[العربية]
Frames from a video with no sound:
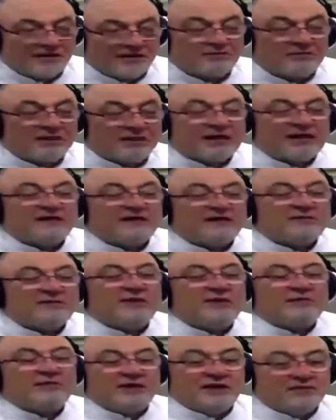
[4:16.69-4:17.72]
بجد يبقى
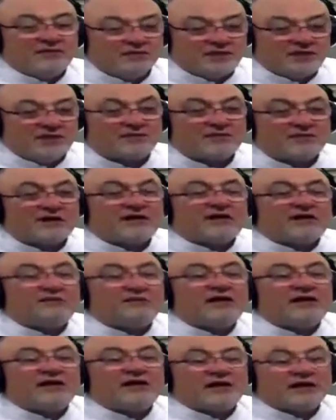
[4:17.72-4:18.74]
بيحبنا يبقى رايد
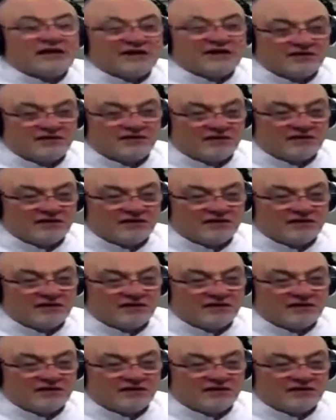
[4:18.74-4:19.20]
بينا خير